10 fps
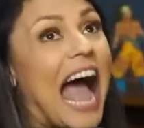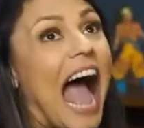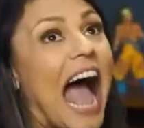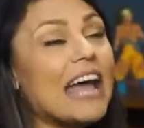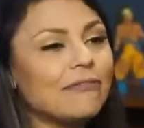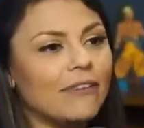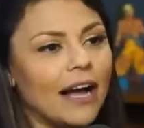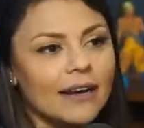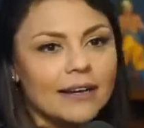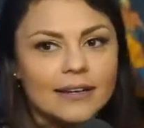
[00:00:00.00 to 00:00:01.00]

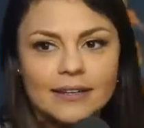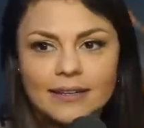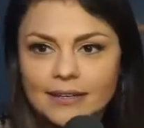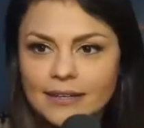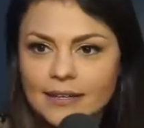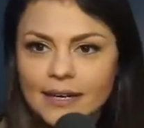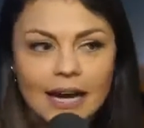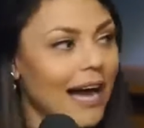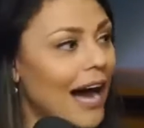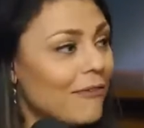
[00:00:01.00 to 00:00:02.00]
raiva! Eu vou fazer
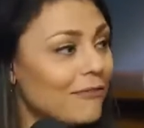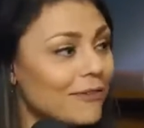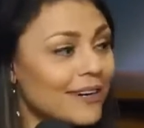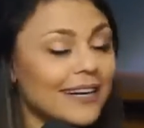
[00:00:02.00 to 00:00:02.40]
xixi. Ah, vai lá, vai